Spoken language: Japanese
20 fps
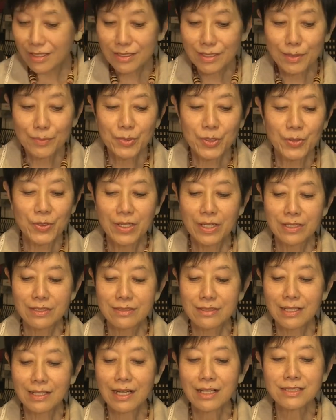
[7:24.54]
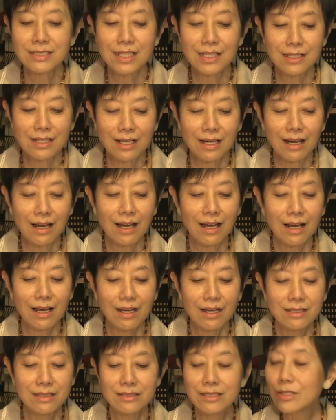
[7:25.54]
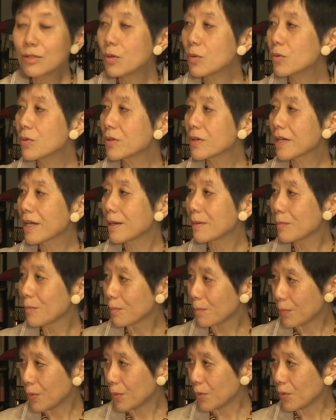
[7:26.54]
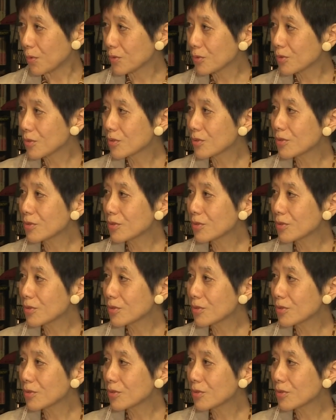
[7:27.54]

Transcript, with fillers: でもなぜか日本憲法